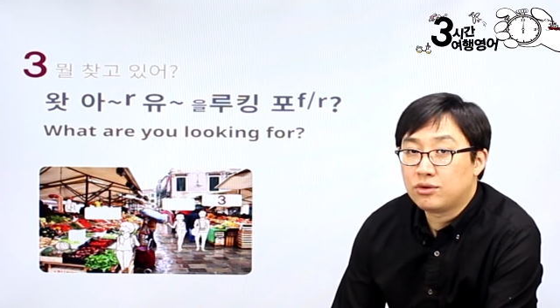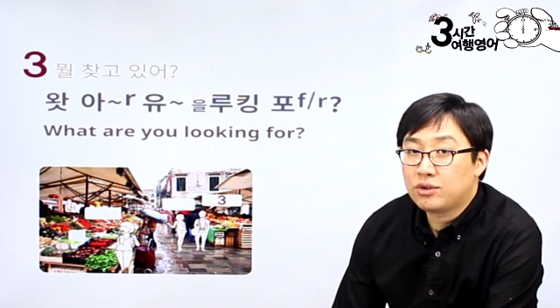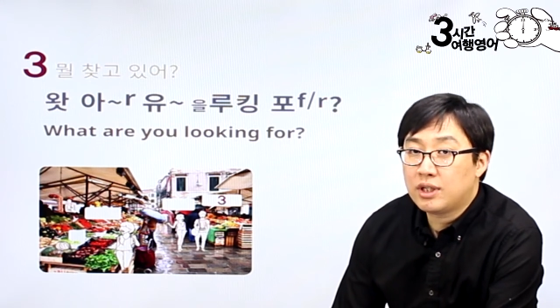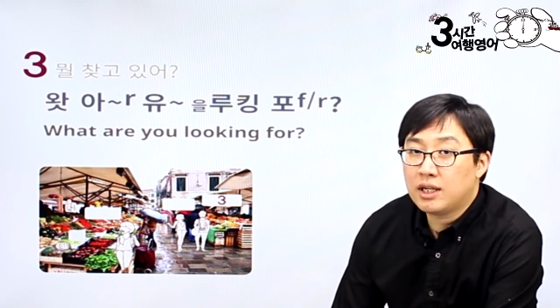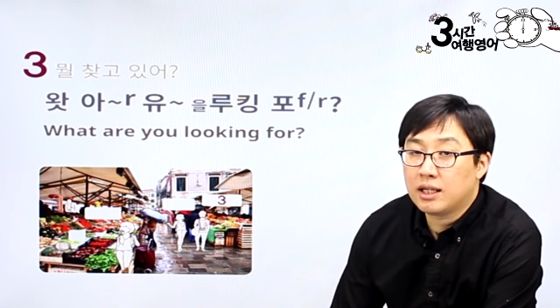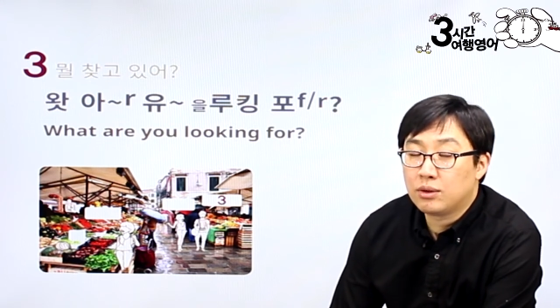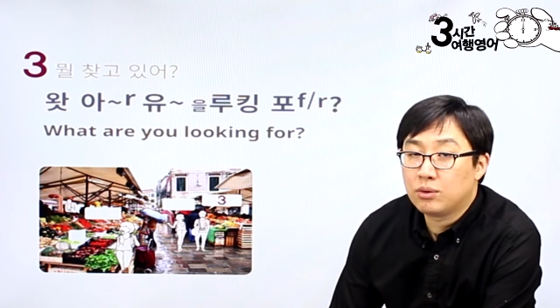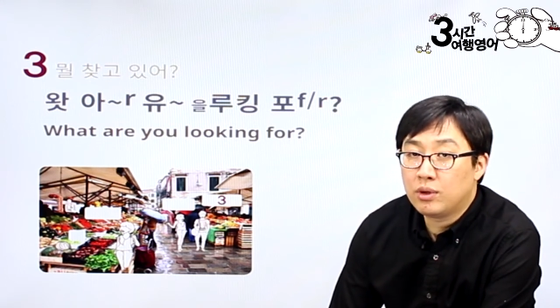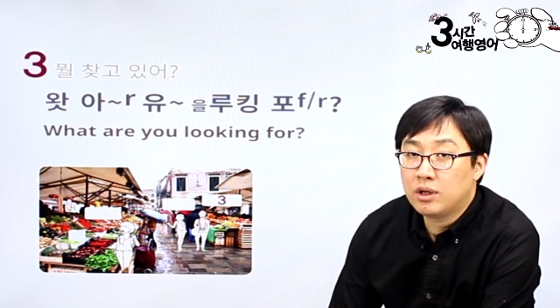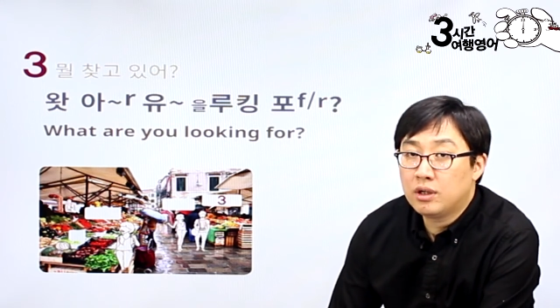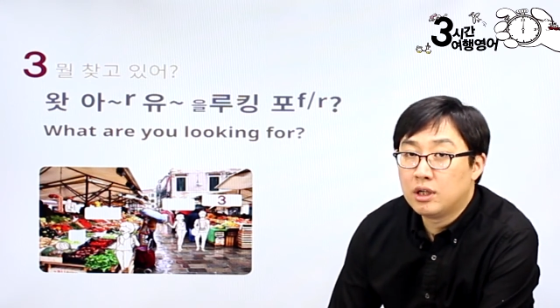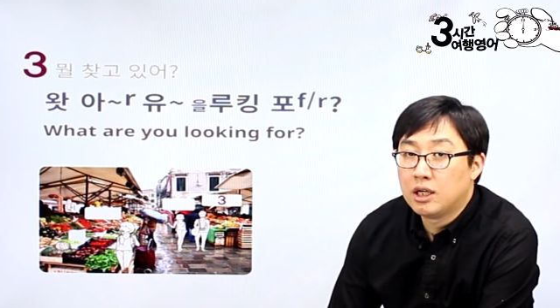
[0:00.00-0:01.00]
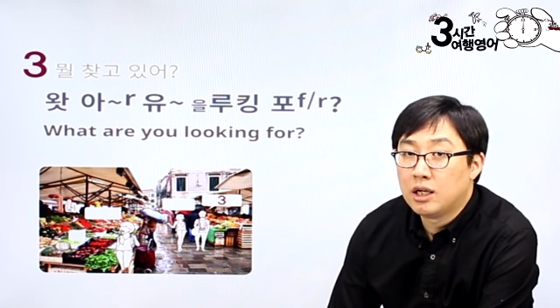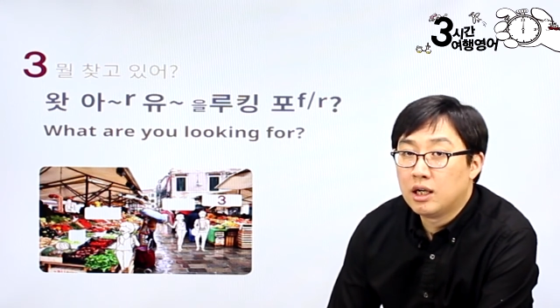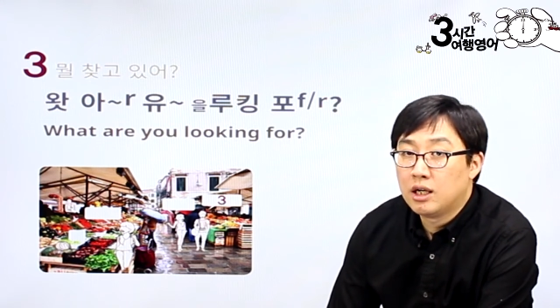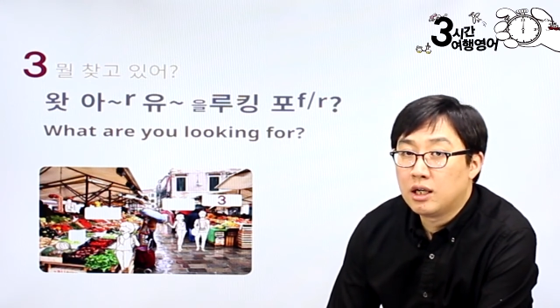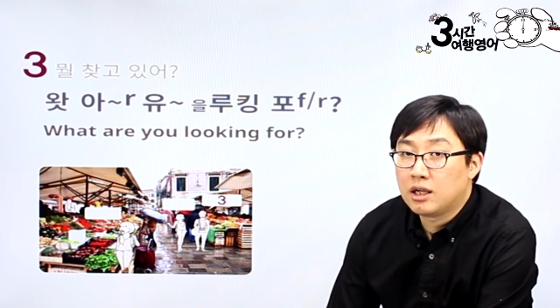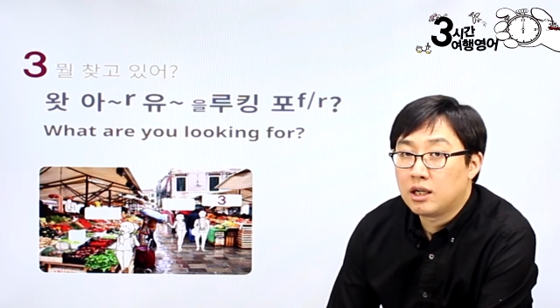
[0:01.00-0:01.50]
looking 아니고요.
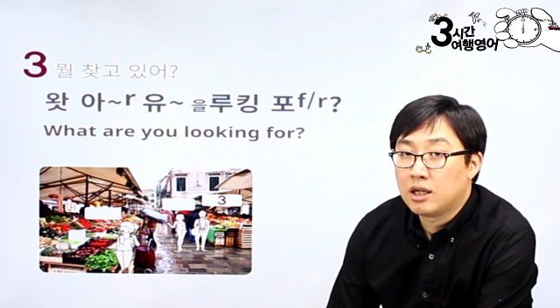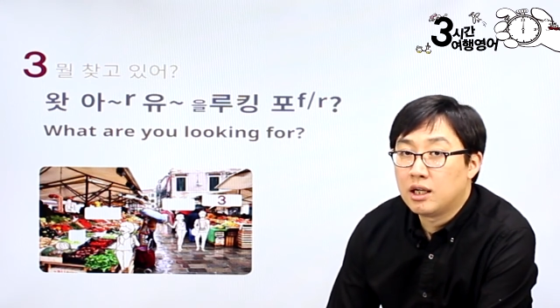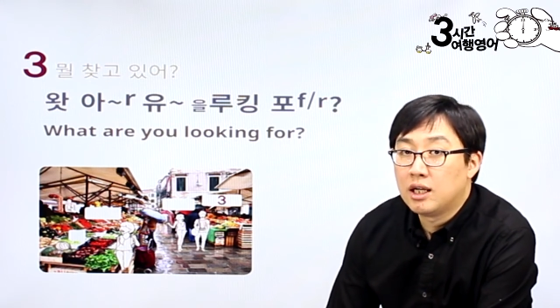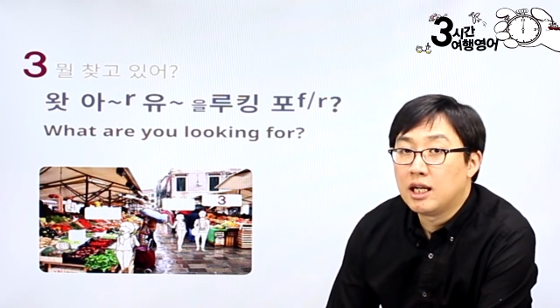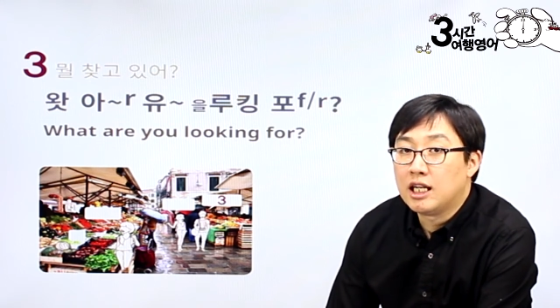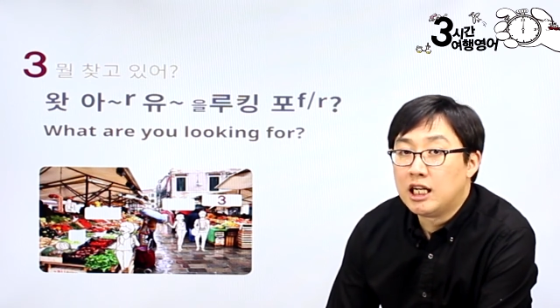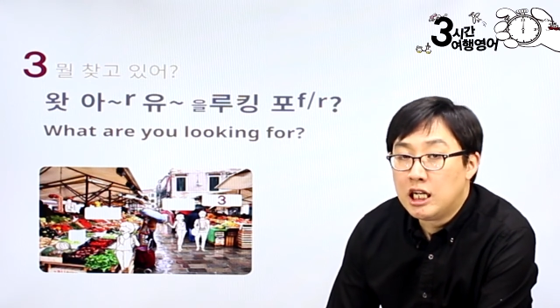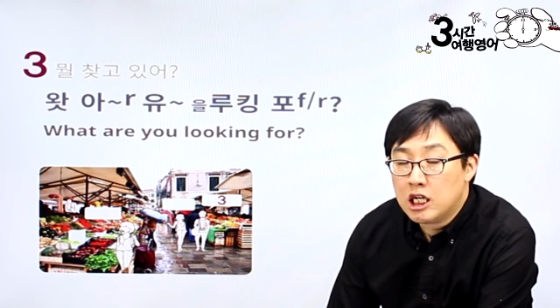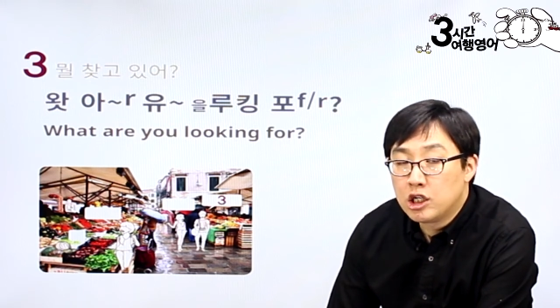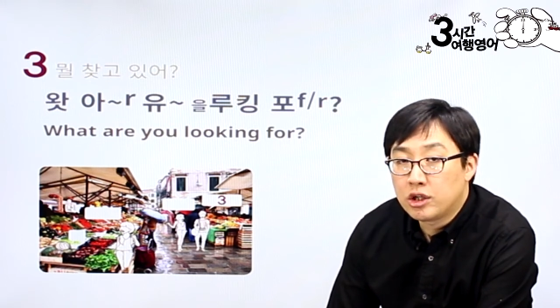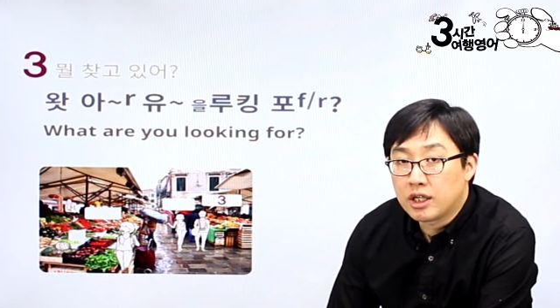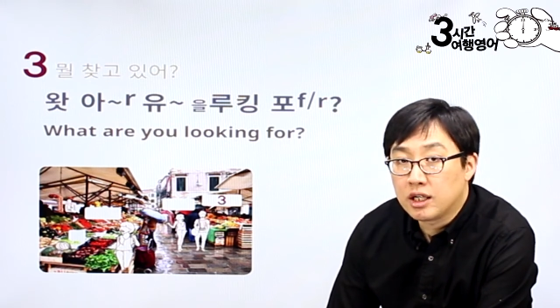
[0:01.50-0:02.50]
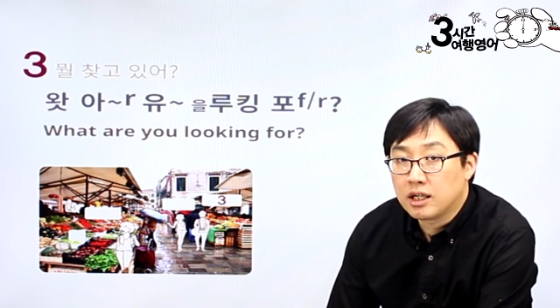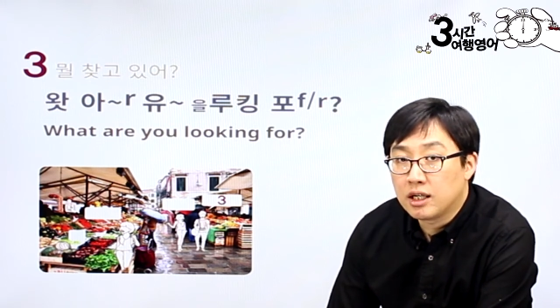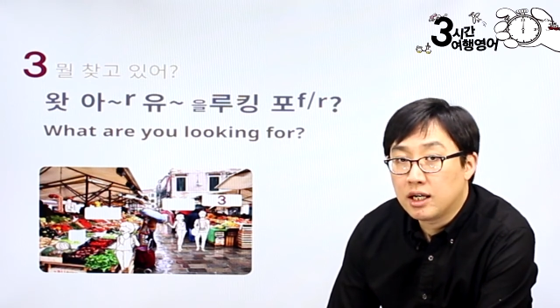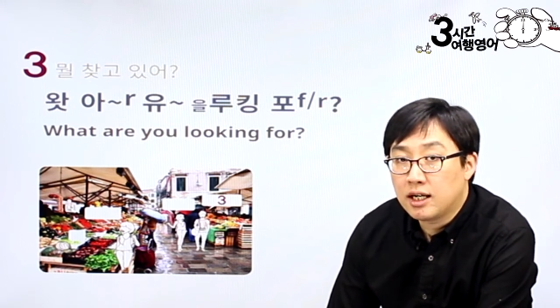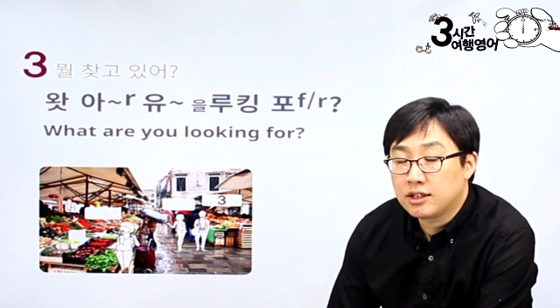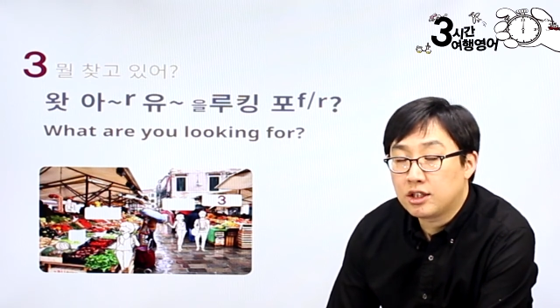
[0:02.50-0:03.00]
어, looking
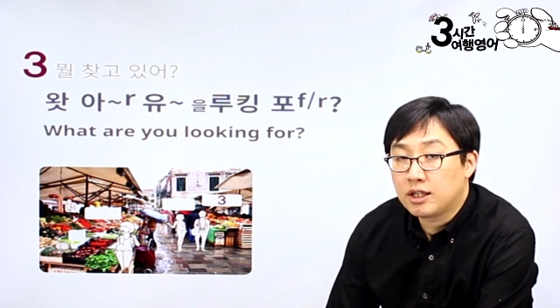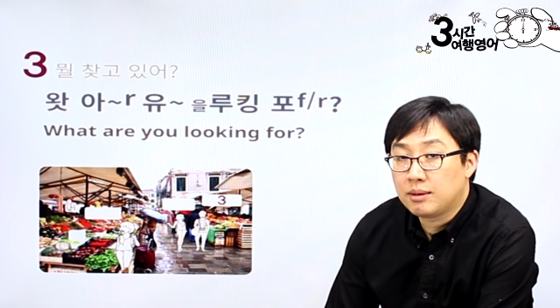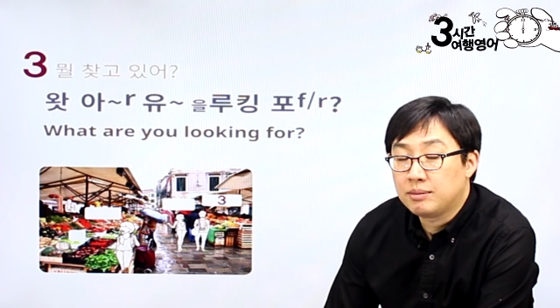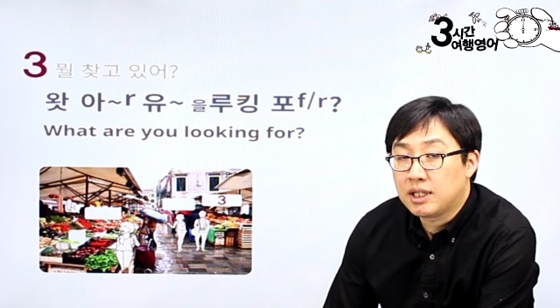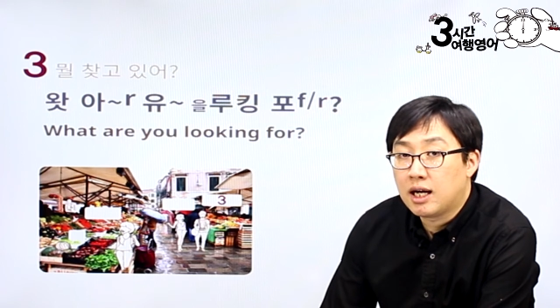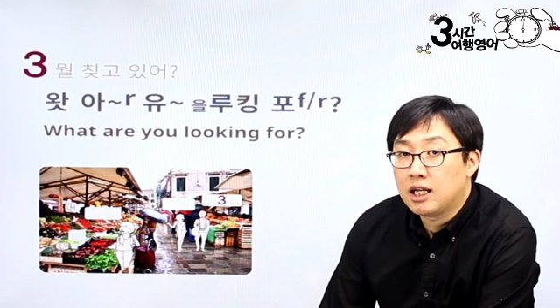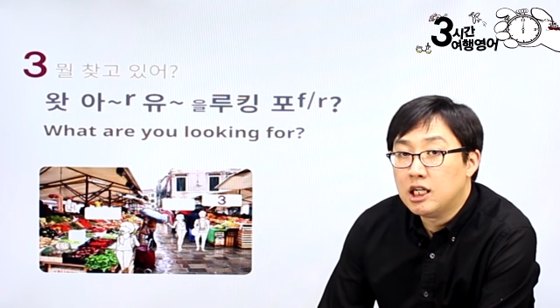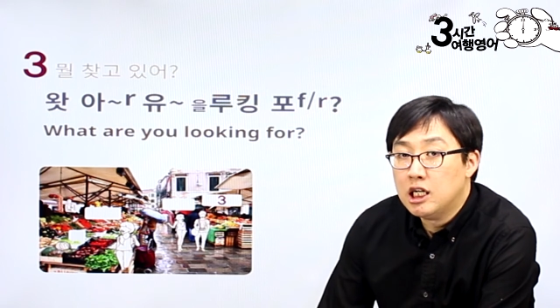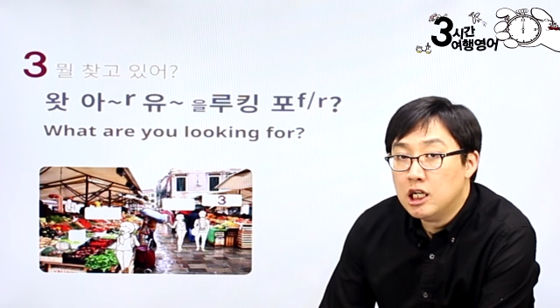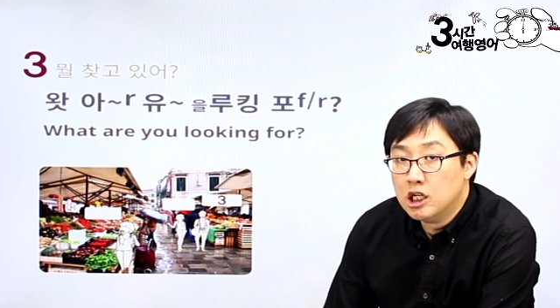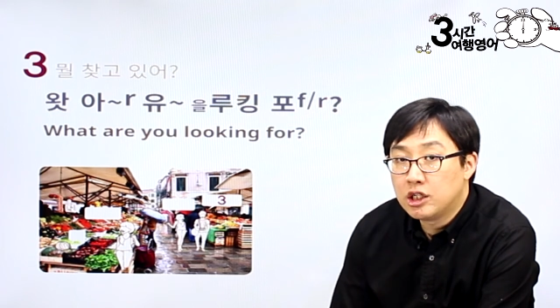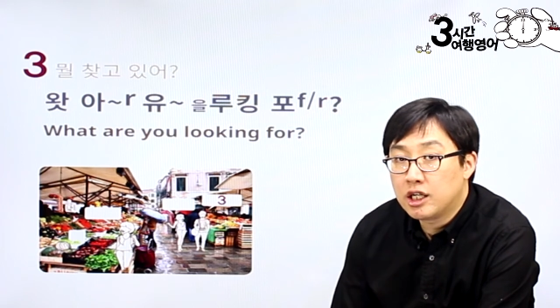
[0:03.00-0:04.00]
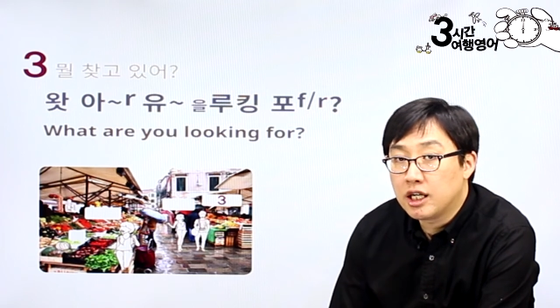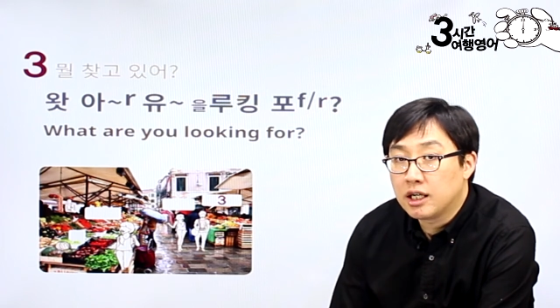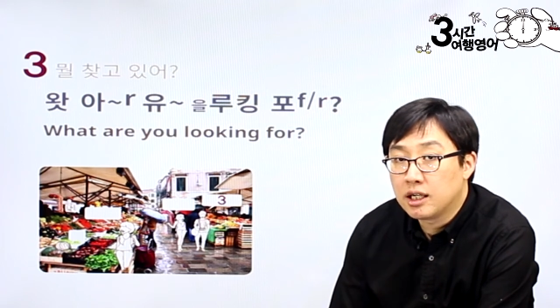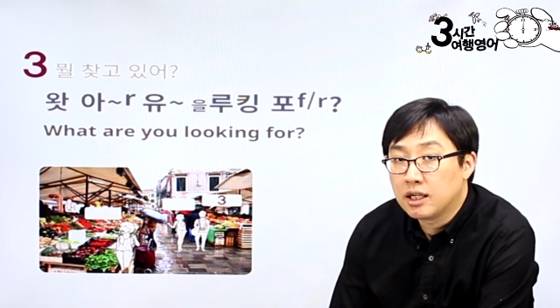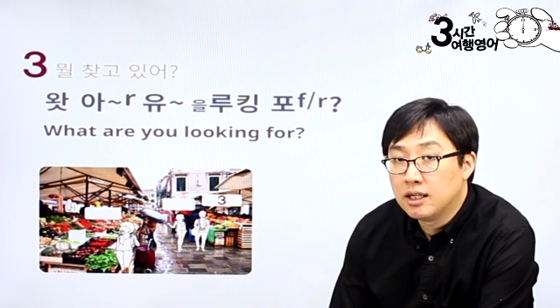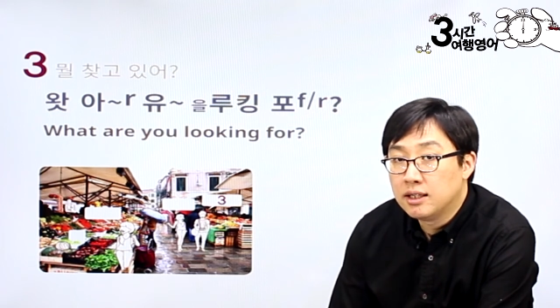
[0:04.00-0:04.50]
하셔야 됩니다. looking.